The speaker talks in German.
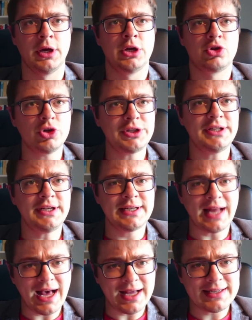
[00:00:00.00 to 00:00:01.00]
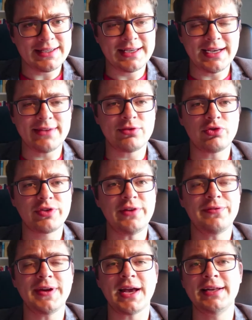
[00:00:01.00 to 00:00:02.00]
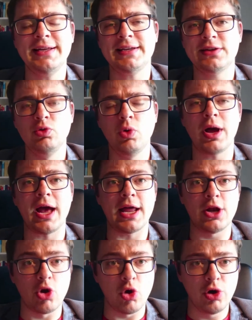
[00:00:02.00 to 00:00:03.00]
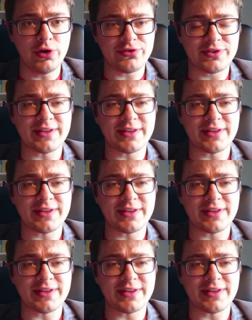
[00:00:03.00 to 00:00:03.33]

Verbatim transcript: Durch die Gnade Jesu sind wir ja nicht nur erlöst,